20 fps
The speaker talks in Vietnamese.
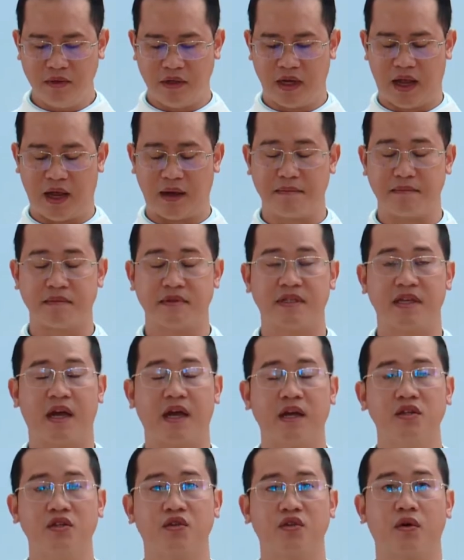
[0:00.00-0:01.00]
làm
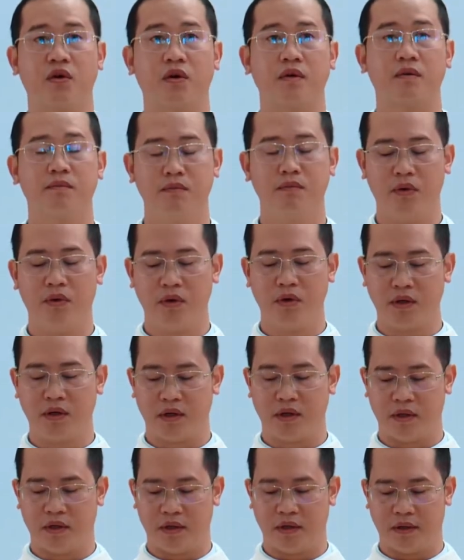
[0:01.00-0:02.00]
giá chuộc
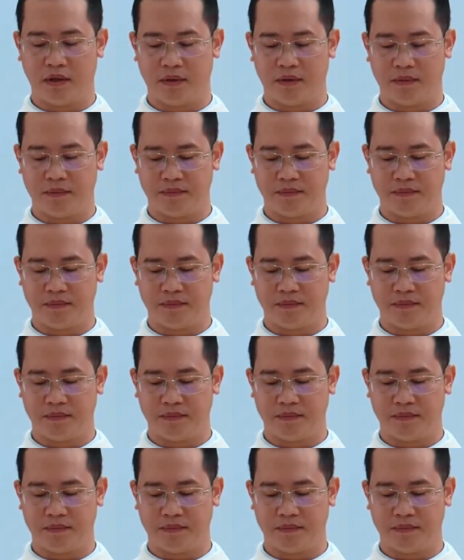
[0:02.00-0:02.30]
muôn người.